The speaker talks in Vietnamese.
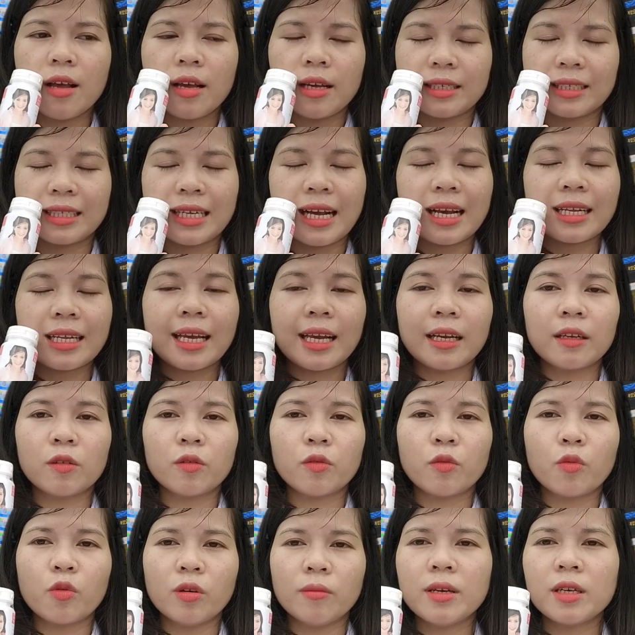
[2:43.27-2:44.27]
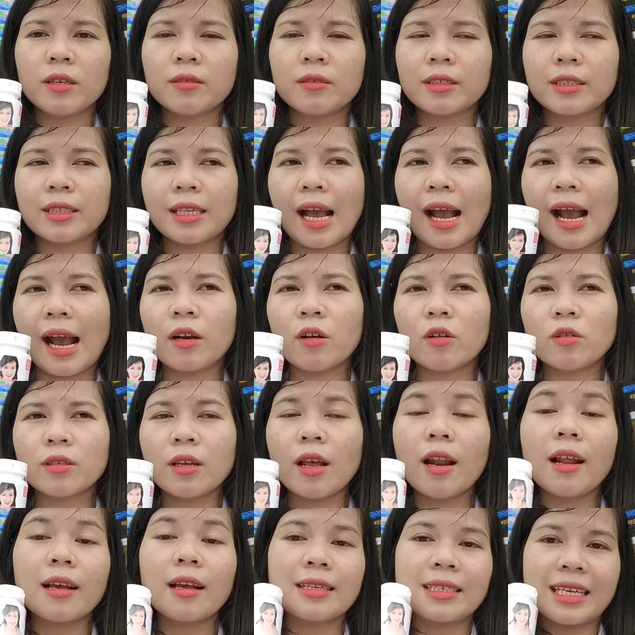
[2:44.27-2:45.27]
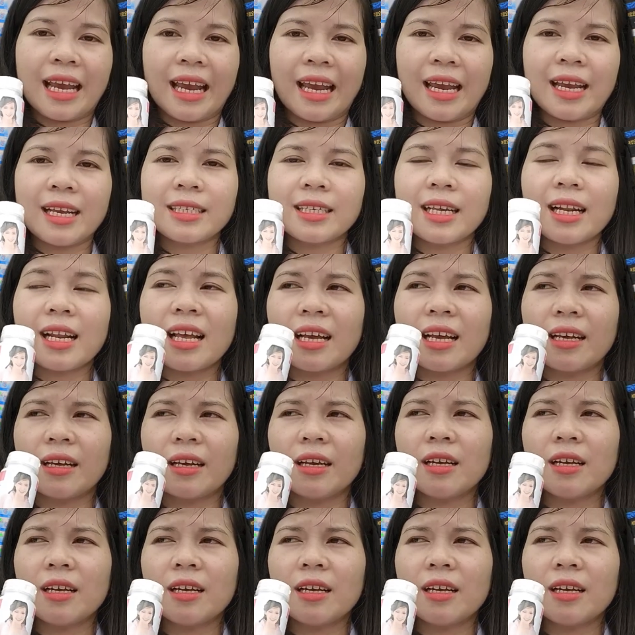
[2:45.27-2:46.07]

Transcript: giá thành của bên Thái nó rất là rẻ, rất là